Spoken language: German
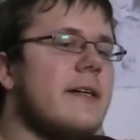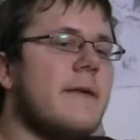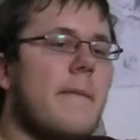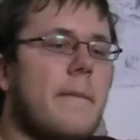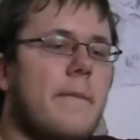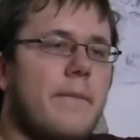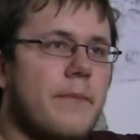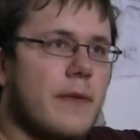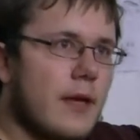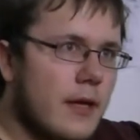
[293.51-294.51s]

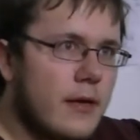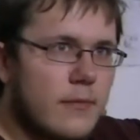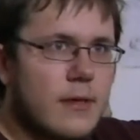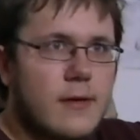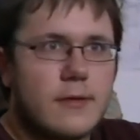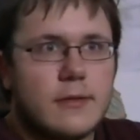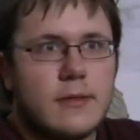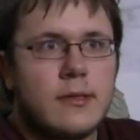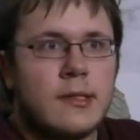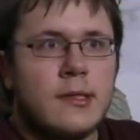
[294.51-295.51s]
Ähm, hier mal
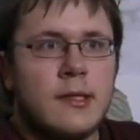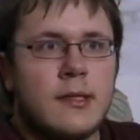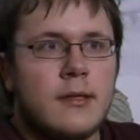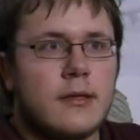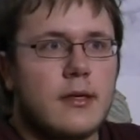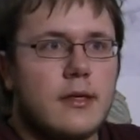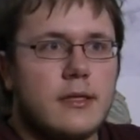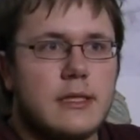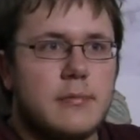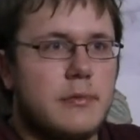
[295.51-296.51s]
ein
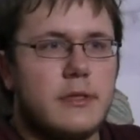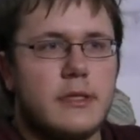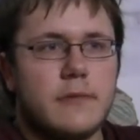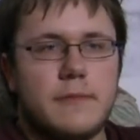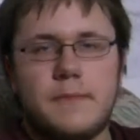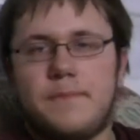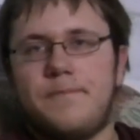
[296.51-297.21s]
kleines Bildchen.